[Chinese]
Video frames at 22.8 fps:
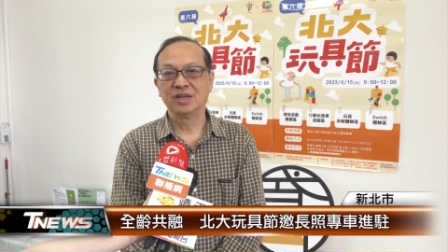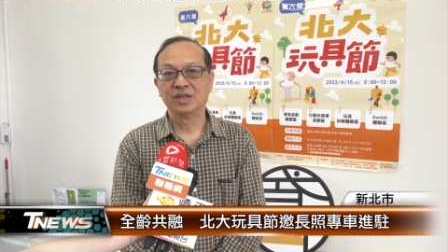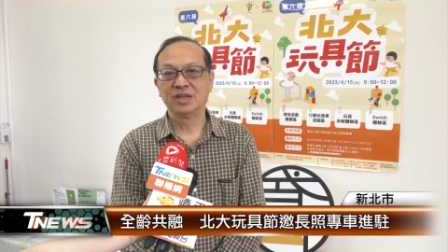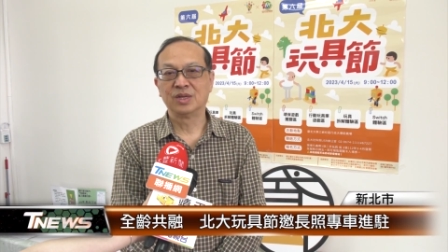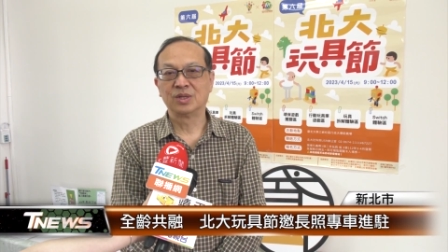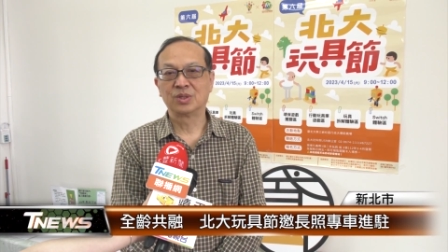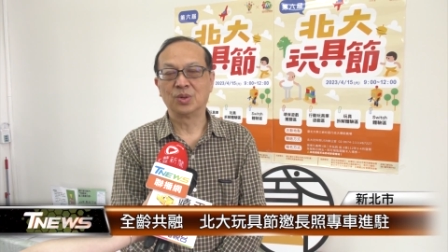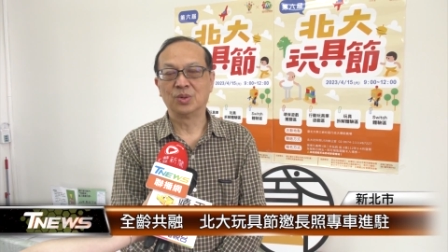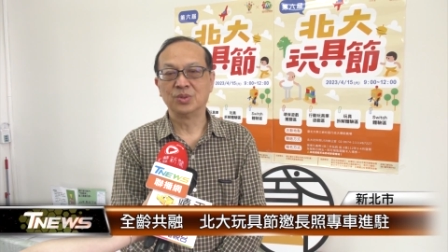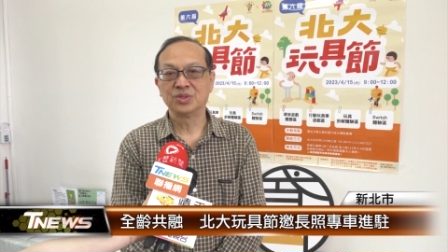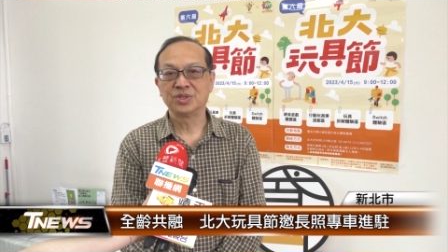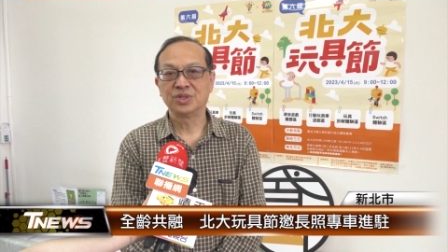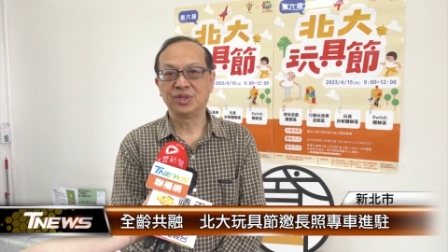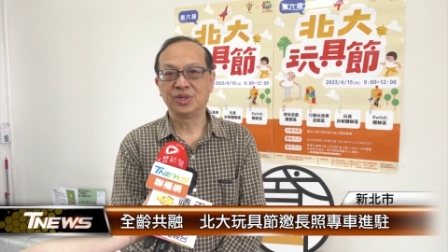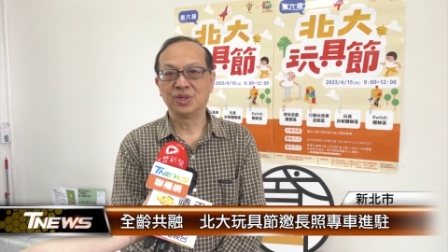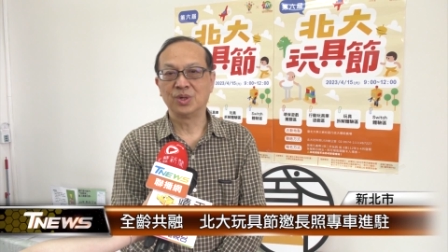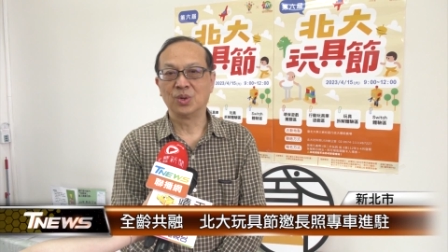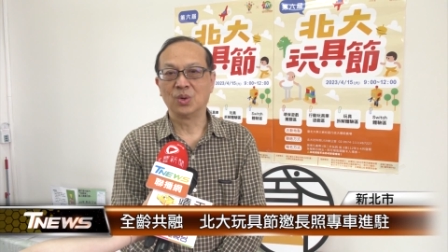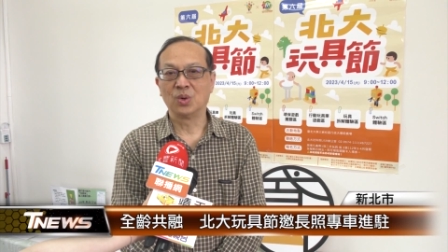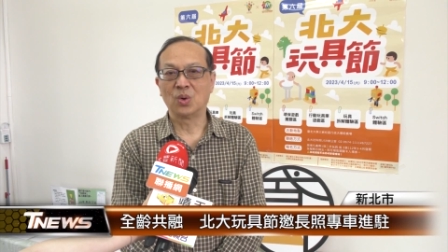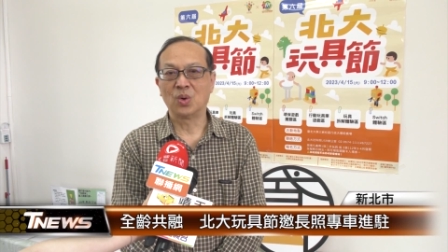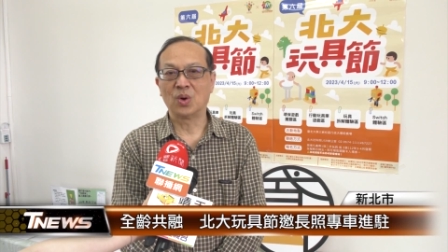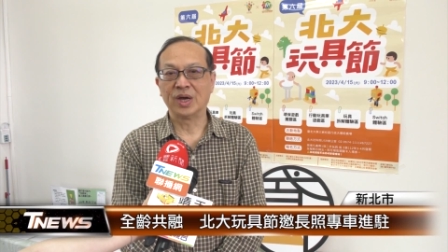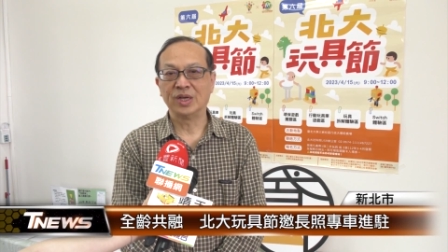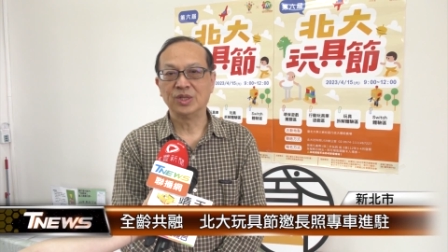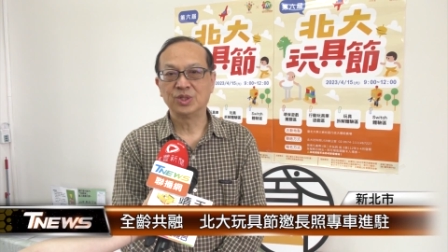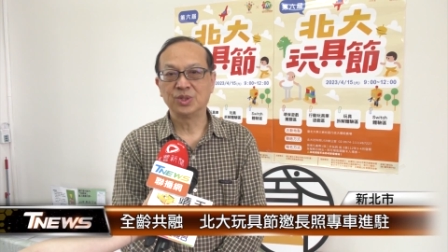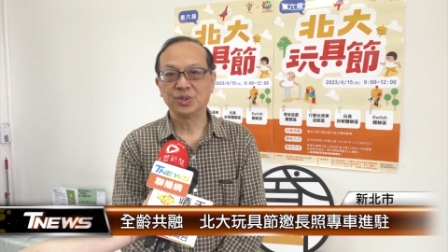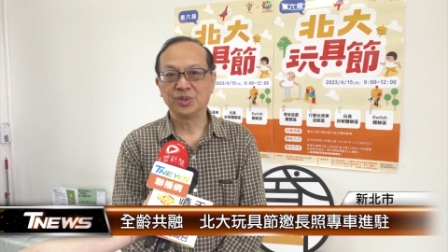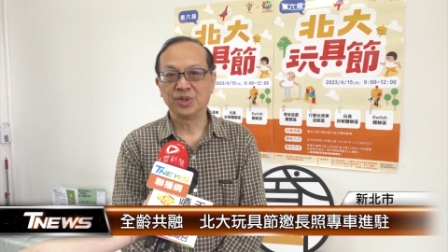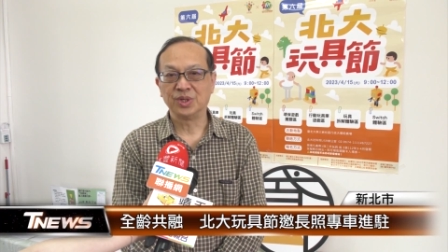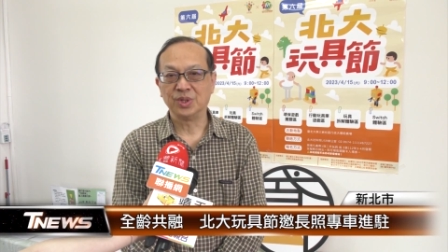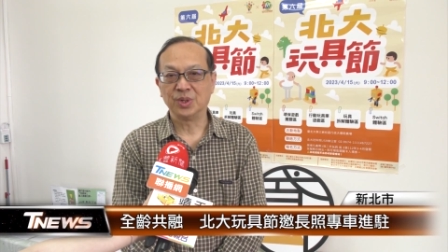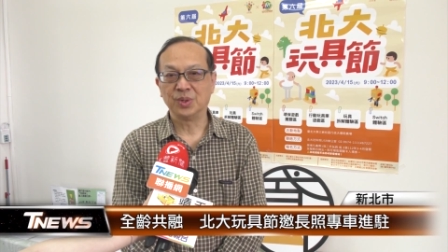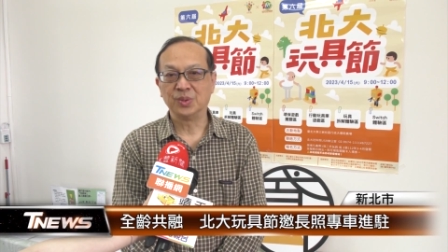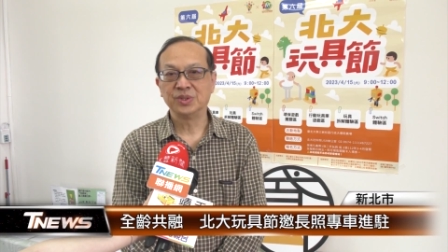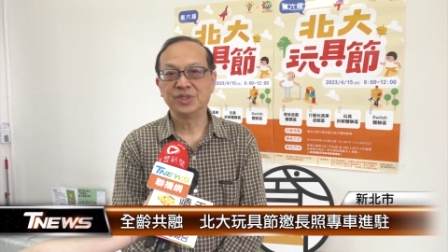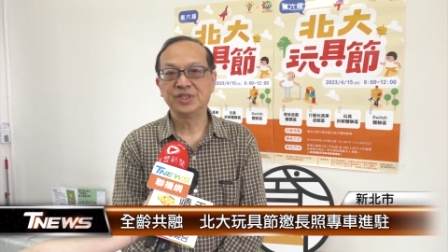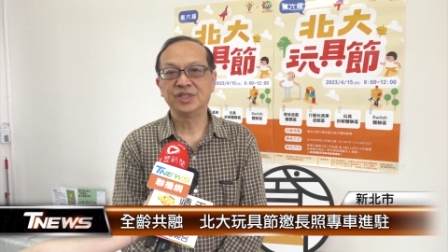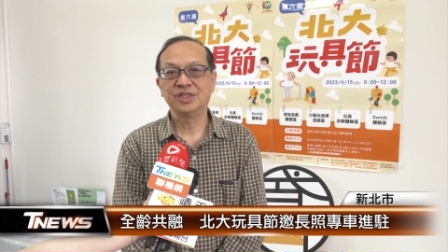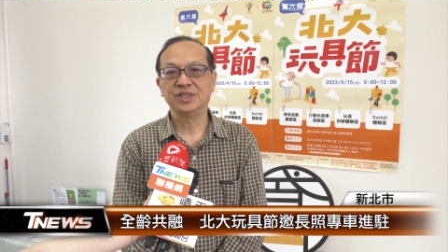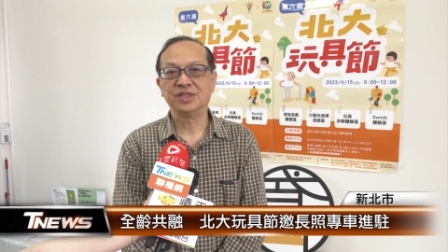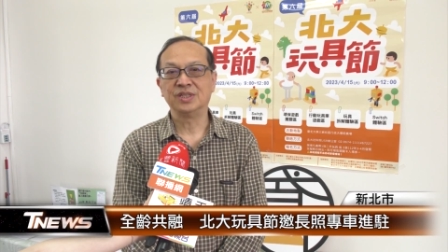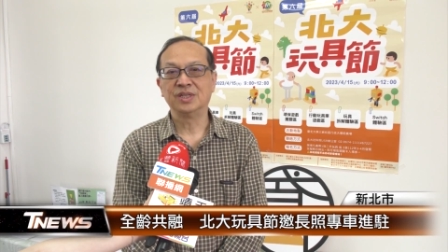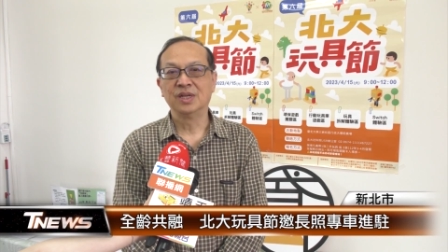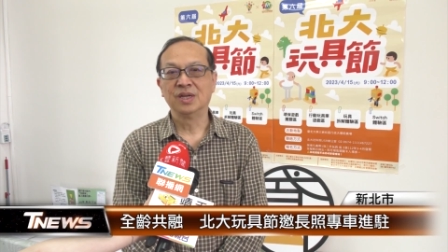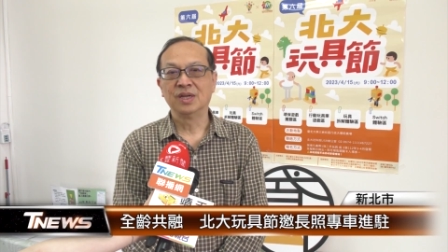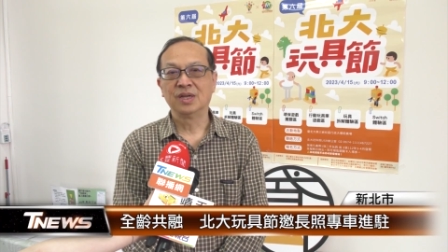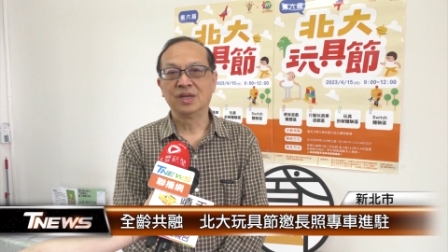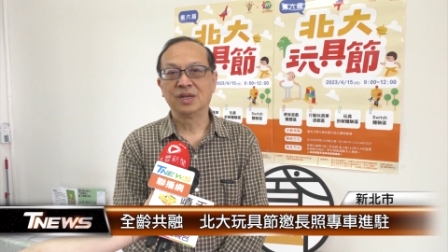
那同时也有怀旧的游戏，